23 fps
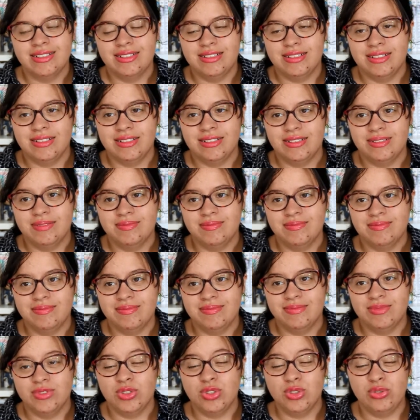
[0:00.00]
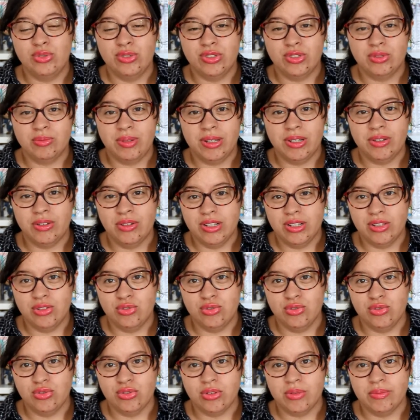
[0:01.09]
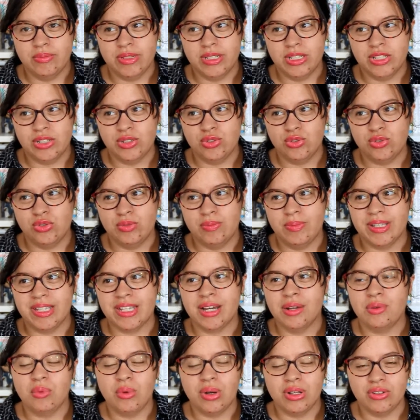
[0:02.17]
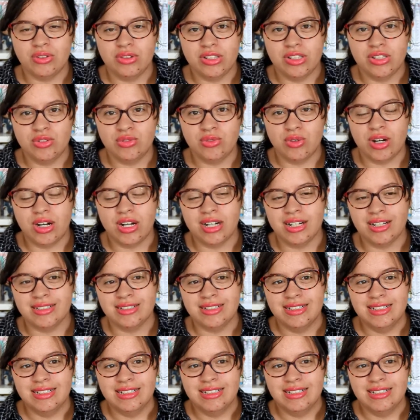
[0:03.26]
euh, Je suis en pleine relecture, mais je suis pas très loin dans l'histoire.